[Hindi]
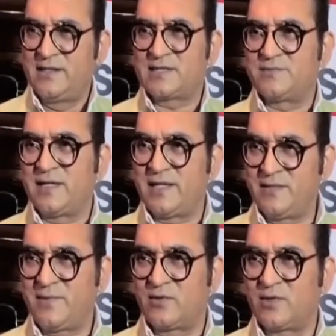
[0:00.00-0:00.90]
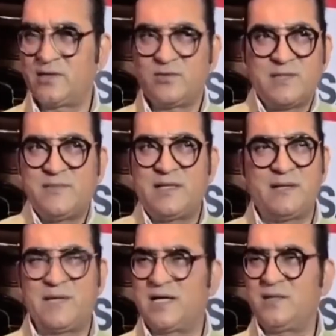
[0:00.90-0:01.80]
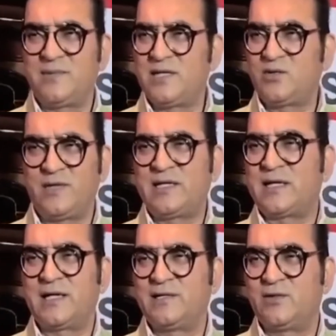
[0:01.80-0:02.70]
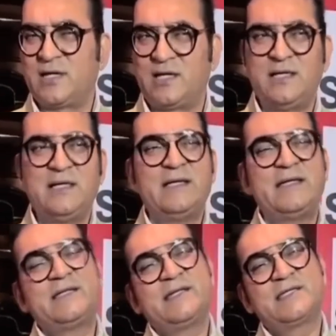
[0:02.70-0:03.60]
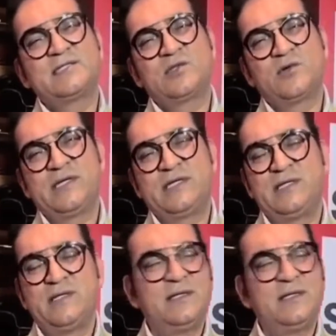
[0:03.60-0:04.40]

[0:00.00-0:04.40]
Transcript: इसमें नहीं पढ़ूंगा क्योंकि अगल बगल कोई खड़ा नहीं होगा ये देशद्रोही